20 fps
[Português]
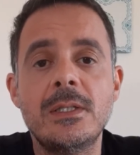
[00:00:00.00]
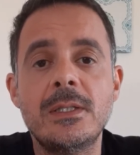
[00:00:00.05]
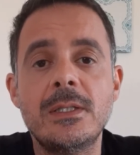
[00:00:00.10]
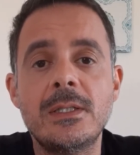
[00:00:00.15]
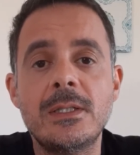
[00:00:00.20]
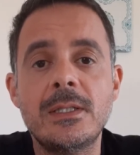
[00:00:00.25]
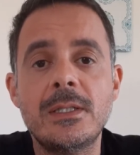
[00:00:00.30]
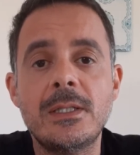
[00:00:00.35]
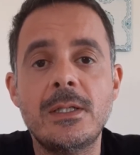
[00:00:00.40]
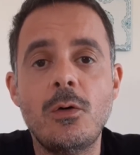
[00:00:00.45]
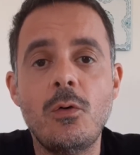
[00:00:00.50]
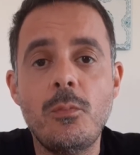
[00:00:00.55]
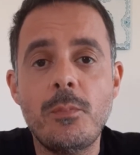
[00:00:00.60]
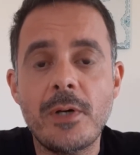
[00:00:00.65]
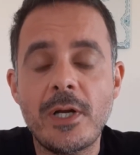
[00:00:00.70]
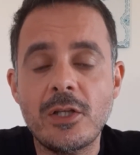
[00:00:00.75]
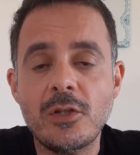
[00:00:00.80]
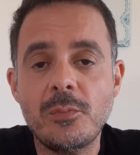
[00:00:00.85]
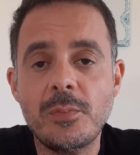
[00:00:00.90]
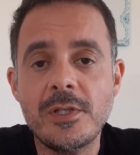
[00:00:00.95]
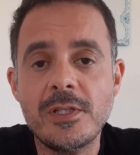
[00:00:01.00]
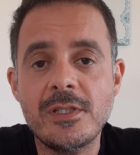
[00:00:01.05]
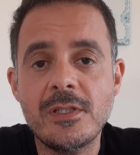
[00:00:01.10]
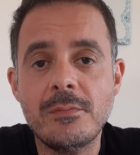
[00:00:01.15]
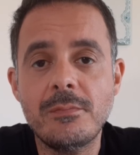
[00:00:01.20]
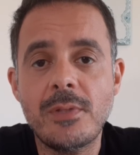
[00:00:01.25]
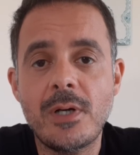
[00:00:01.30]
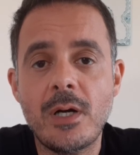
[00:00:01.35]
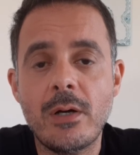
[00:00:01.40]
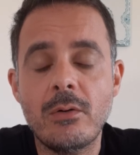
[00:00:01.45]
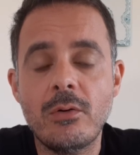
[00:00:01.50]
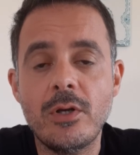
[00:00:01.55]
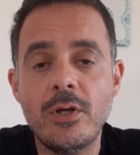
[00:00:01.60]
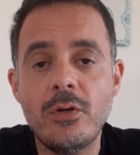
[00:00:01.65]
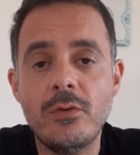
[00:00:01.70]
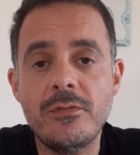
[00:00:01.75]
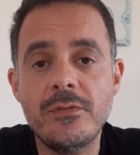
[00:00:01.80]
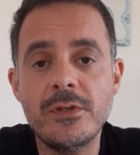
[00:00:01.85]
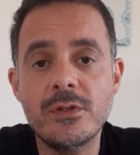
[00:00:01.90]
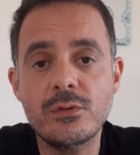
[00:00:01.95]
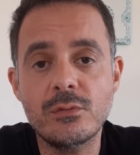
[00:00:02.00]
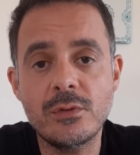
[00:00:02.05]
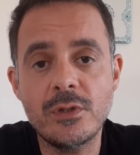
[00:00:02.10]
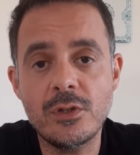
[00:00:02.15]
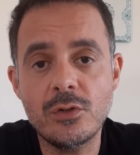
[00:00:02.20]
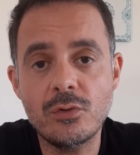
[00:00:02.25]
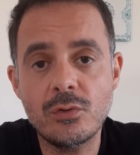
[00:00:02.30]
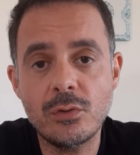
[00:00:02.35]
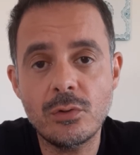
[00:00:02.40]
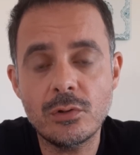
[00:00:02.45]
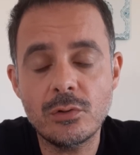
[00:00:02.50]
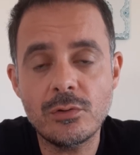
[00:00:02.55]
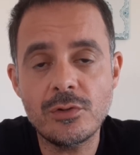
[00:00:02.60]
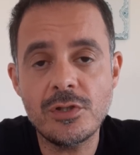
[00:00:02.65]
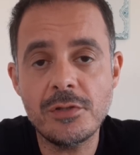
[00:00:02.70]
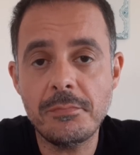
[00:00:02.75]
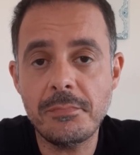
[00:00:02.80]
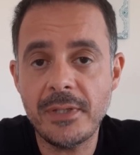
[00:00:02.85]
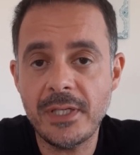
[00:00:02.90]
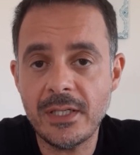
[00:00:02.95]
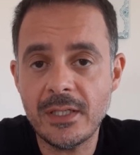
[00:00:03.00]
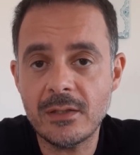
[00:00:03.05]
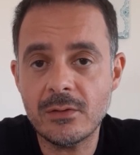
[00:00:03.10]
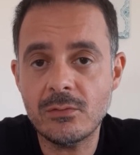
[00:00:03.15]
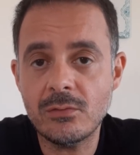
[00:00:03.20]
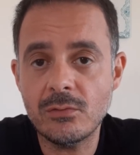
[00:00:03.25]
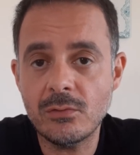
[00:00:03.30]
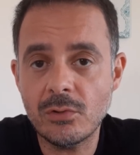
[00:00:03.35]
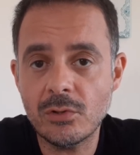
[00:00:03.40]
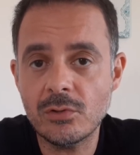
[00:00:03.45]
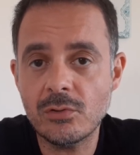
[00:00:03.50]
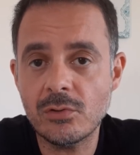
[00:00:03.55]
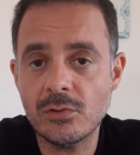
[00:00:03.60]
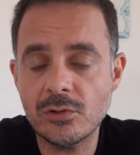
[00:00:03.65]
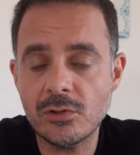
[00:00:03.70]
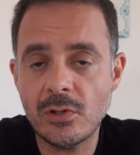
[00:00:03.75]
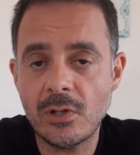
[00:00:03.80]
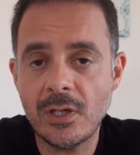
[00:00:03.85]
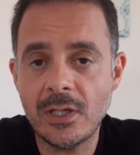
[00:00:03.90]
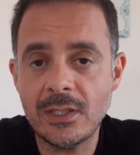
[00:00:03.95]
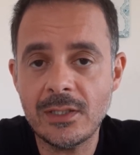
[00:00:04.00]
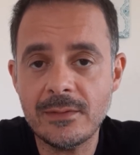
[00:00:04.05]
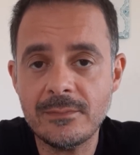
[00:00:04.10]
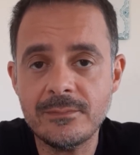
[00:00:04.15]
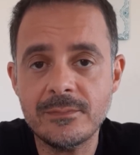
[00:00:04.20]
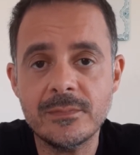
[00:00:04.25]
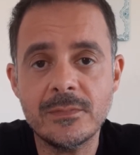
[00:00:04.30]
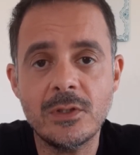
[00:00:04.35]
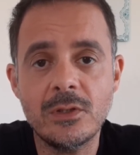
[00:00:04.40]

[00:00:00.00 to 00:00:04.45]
Uh, o prato principal, eu fiz um risoto de pera com gorgonzola,